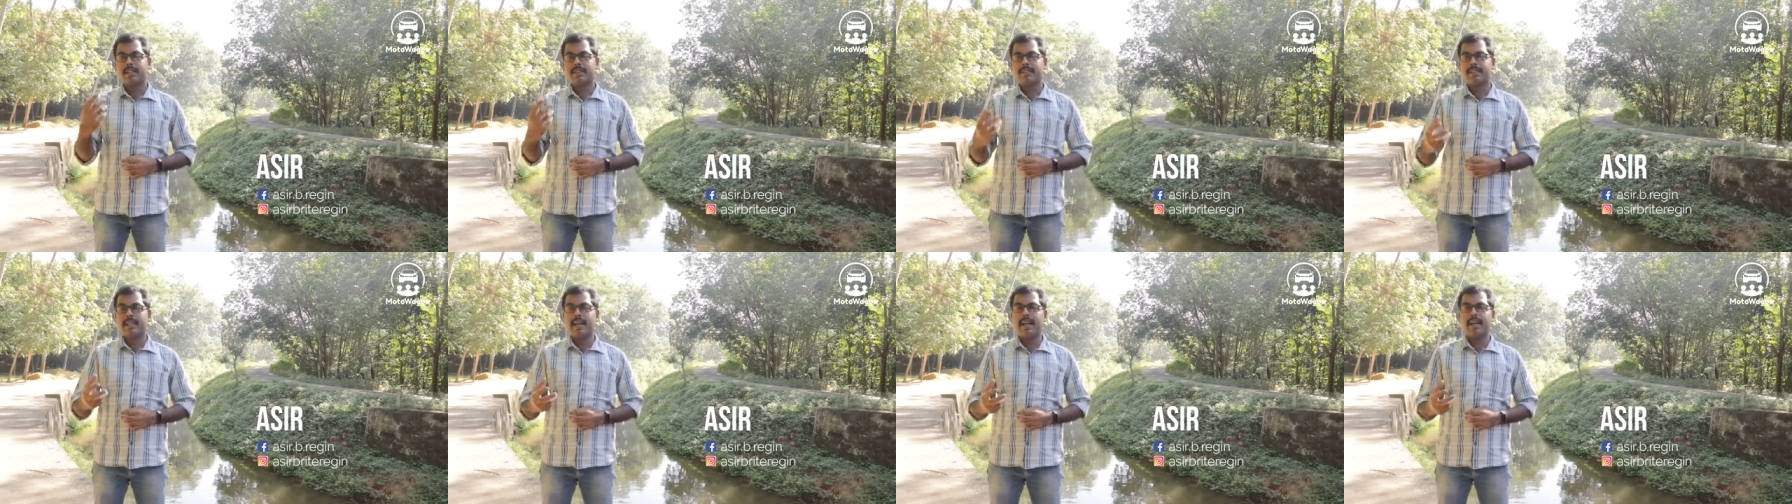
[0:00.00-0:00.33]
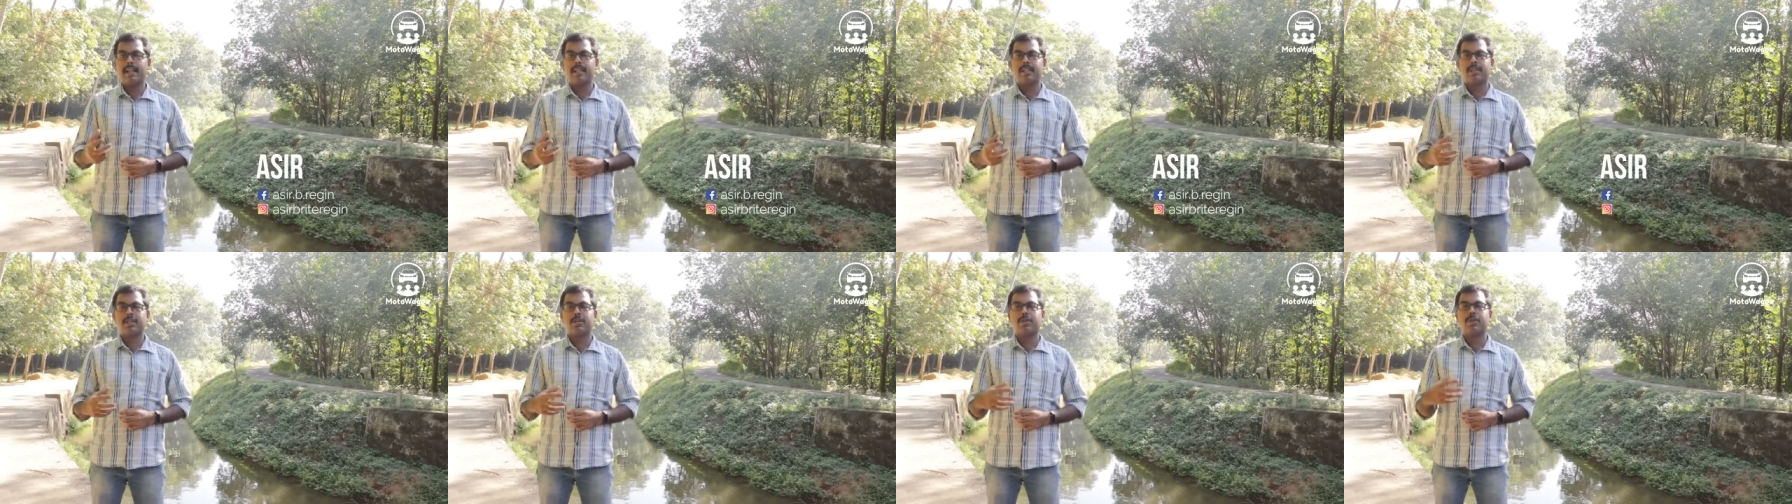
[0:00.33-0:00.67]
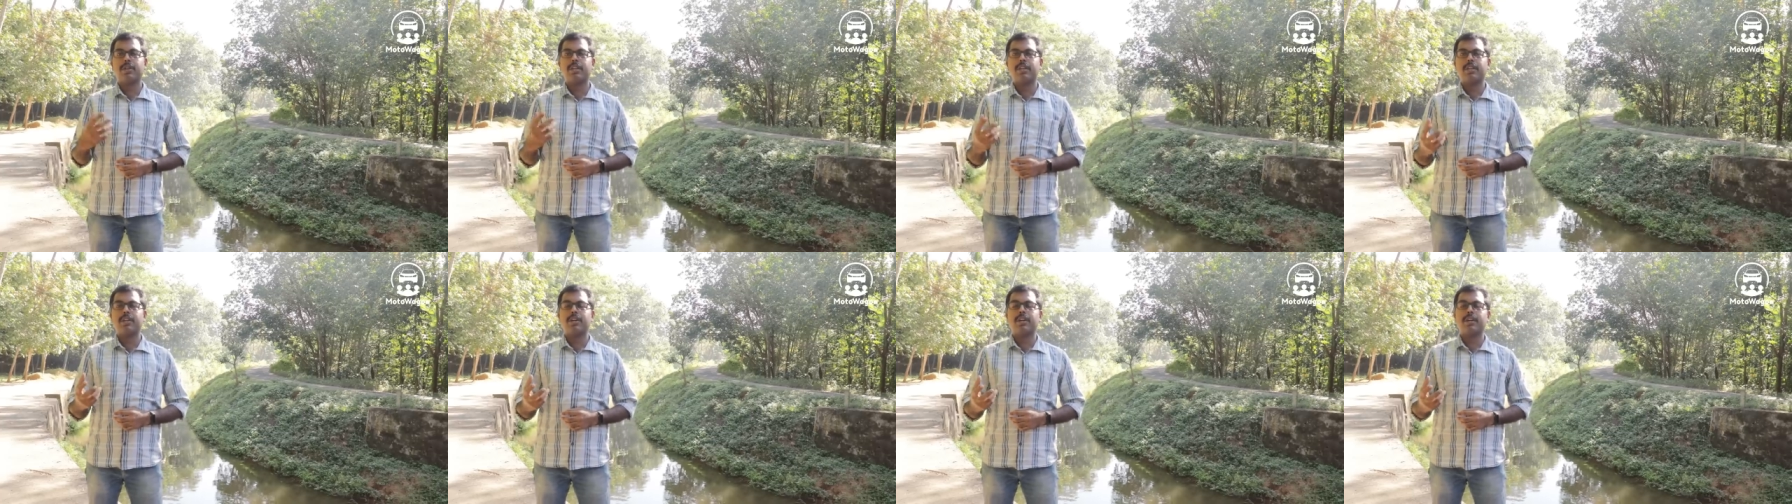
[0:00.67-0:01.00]
சாண்ட்ரோ
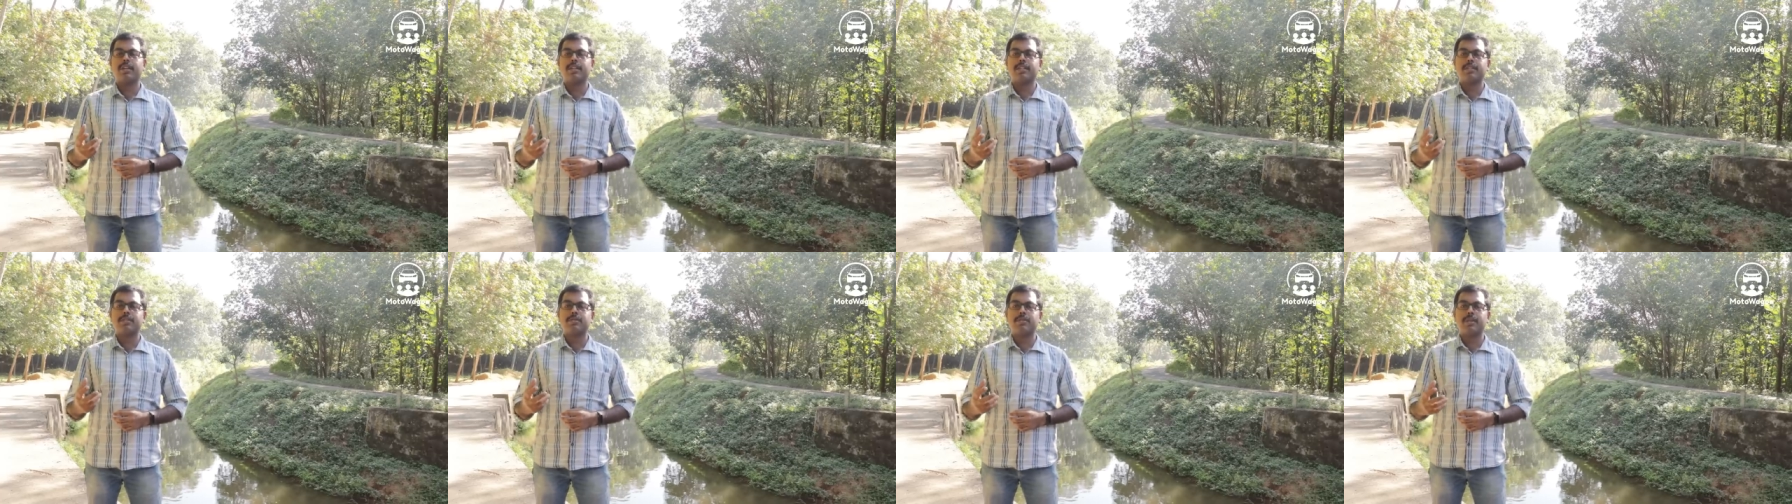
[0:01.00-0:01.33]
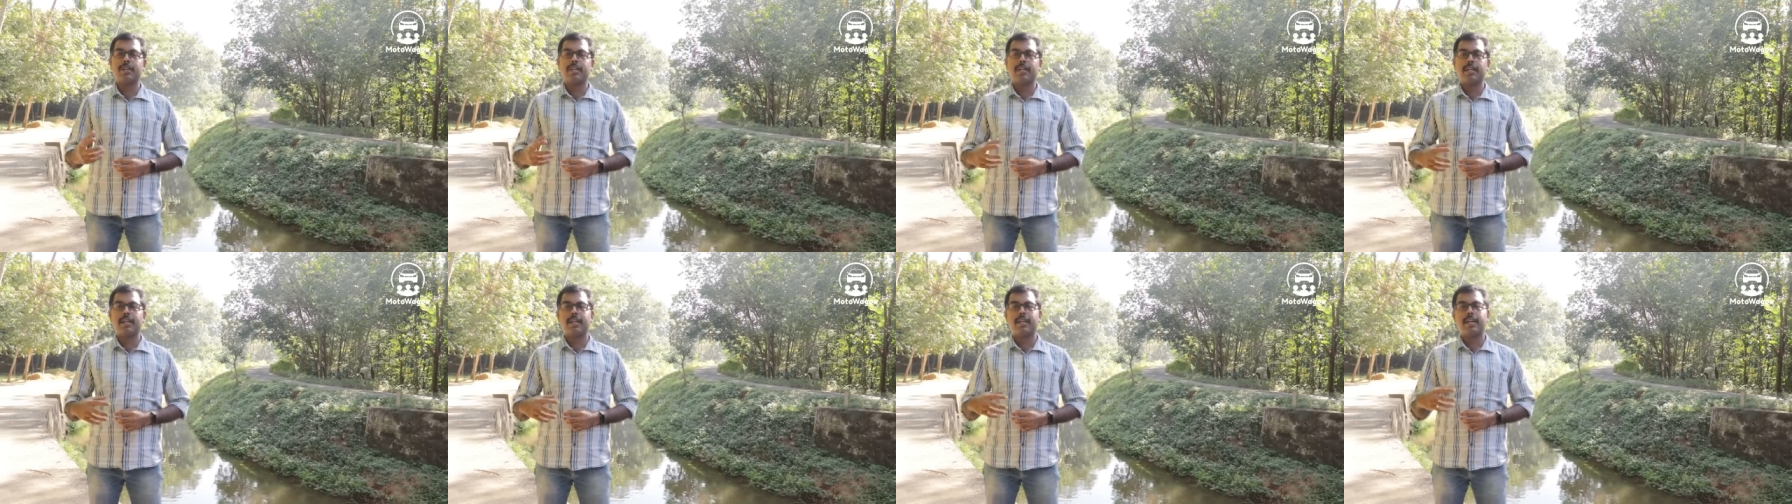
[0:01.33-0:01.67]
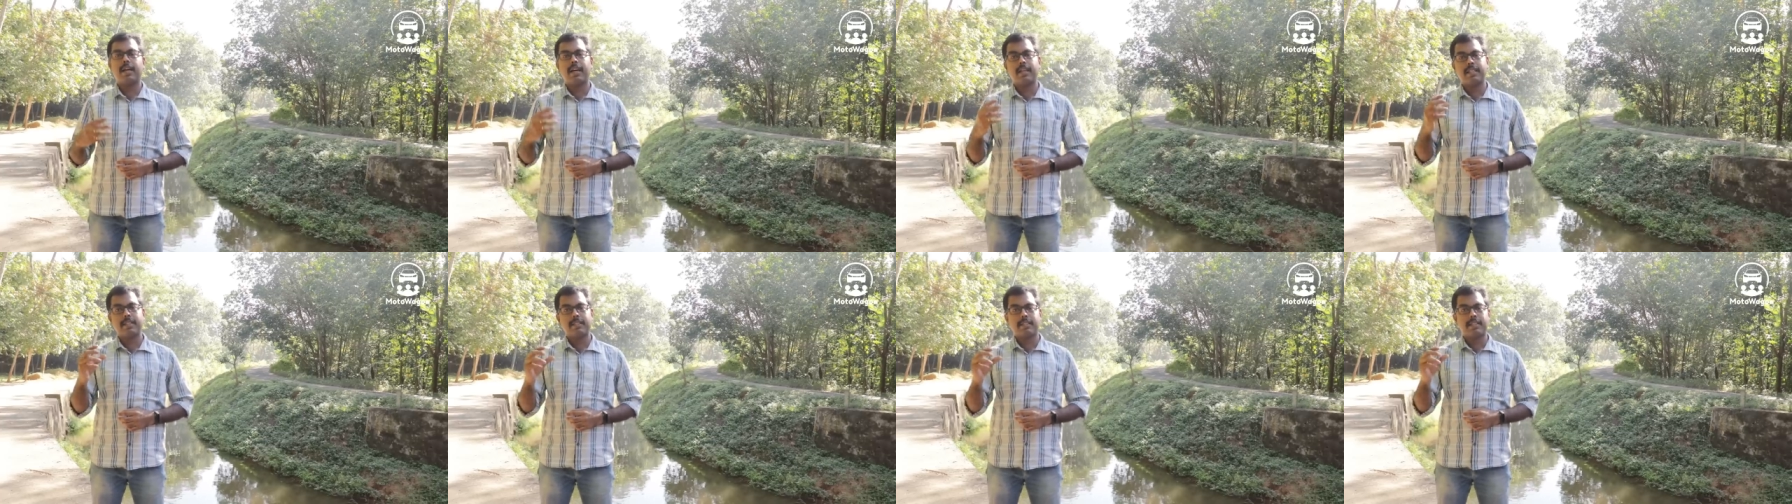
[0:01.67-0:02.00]
இயோன்னு சொல்லி
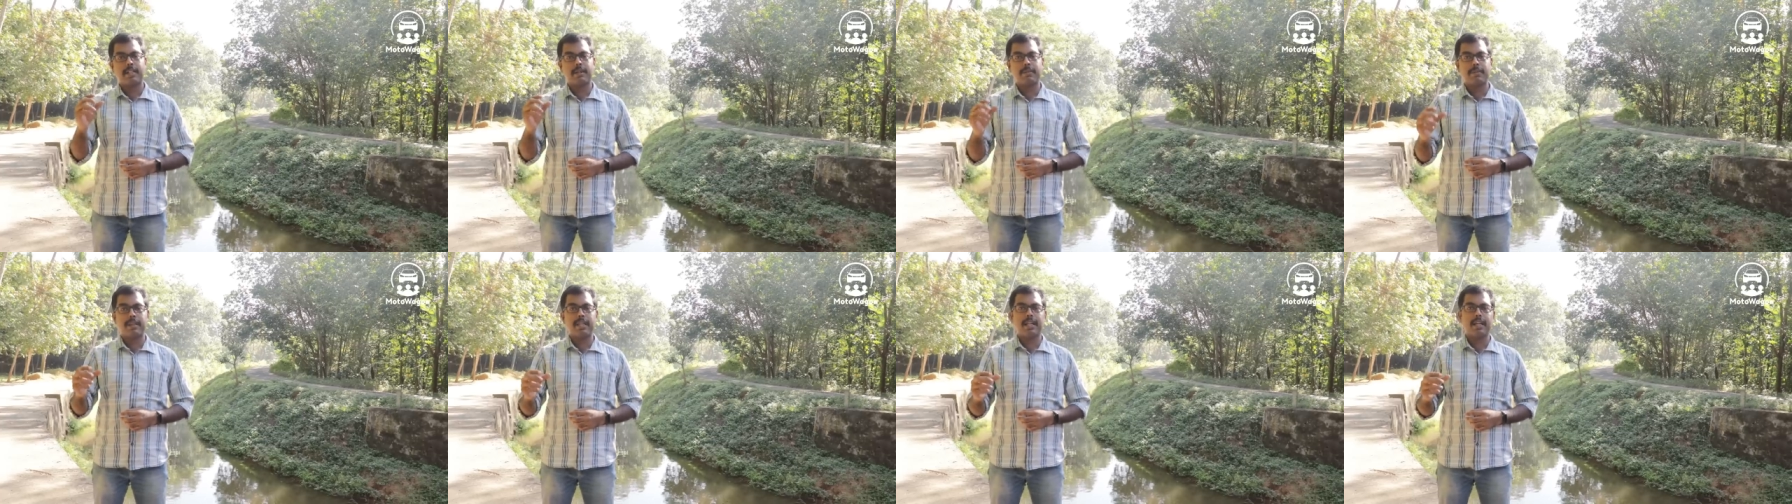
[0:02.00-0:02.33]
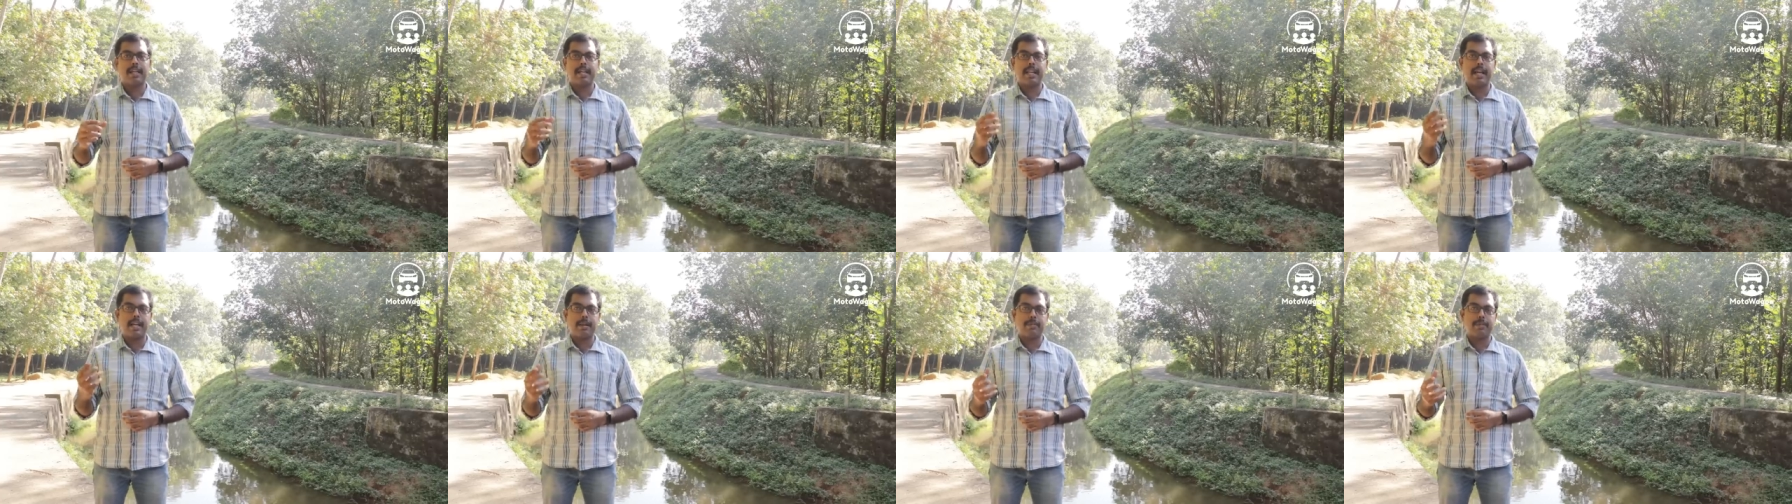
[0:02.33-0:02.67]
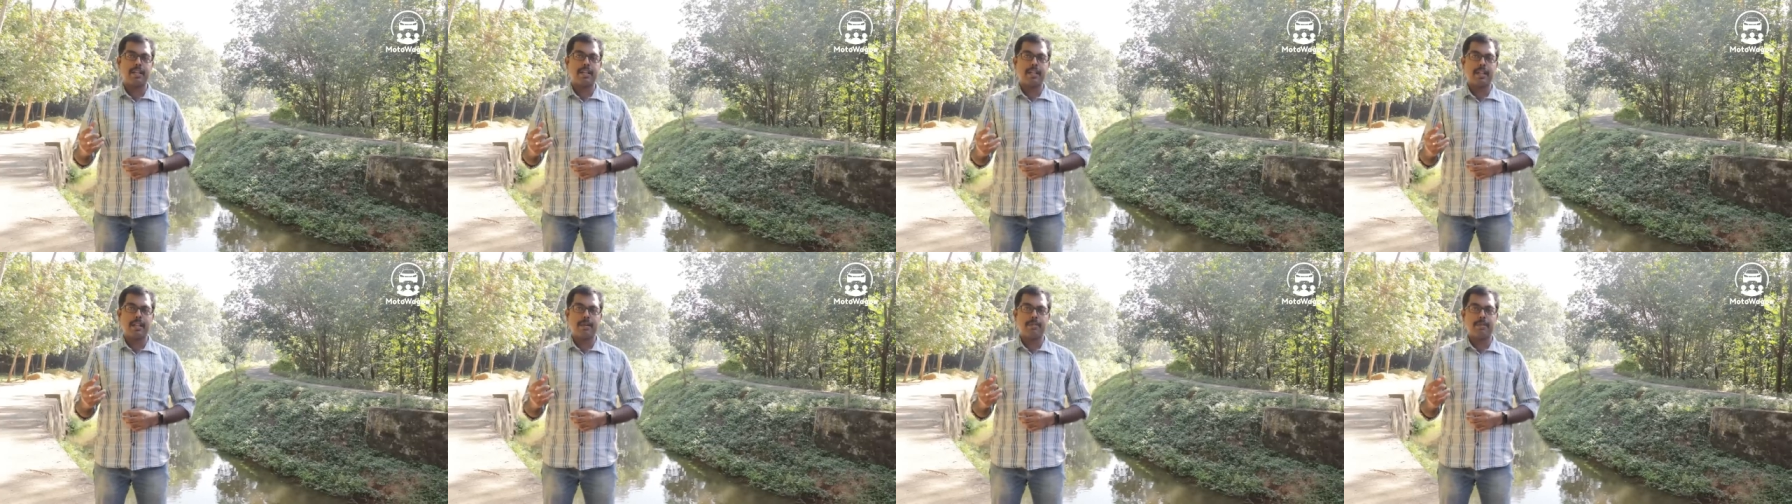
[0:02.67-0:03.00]
அந்த செக்மெண்ட்டை கிராக்
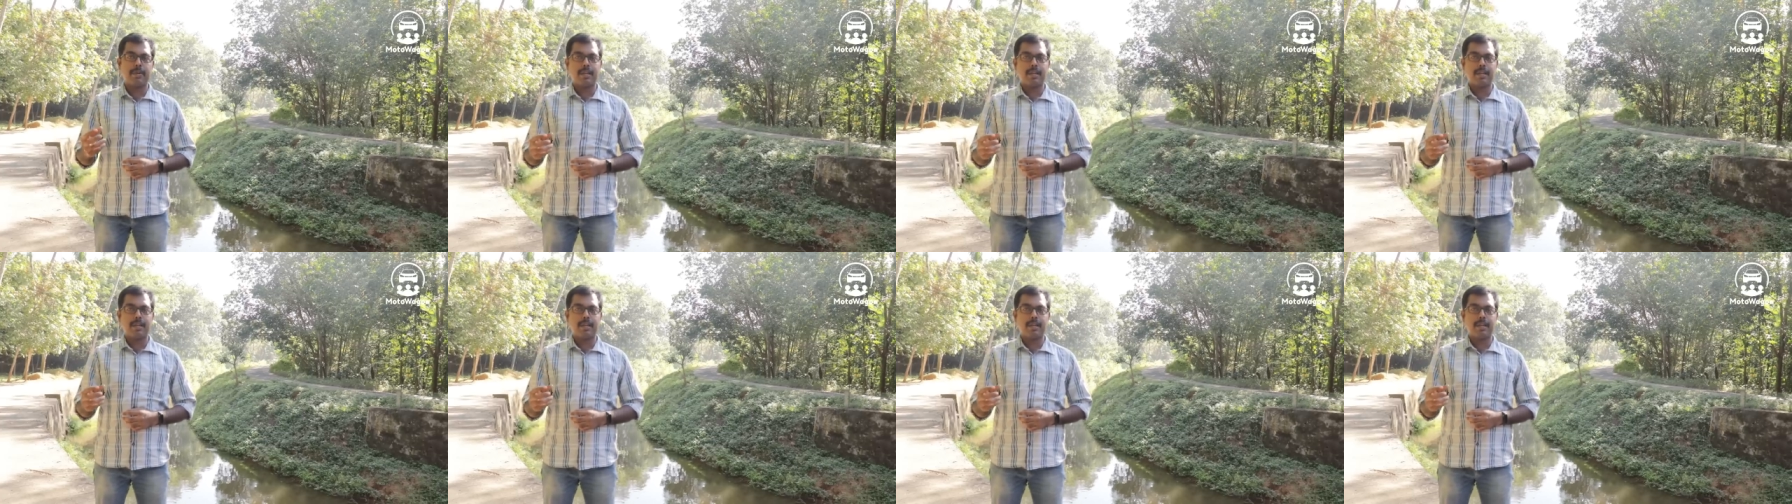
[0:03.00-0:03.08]
பண்ண ட்ரை